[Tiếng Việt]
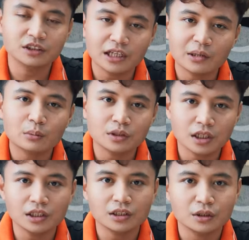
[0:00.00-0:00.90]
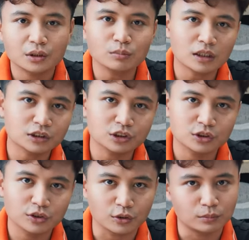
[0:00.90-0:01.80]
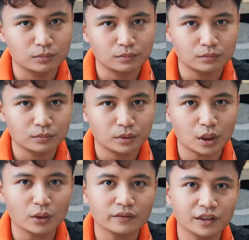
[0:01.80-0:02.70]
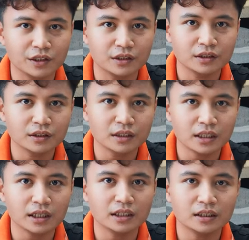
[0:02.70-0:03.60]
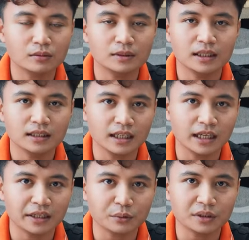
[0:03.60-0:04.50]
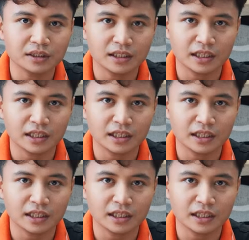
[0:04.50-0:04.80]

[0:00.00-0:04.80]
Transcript: Treo ti chúng ta sẽ sử dụng đối với những cái không gian nhà của khách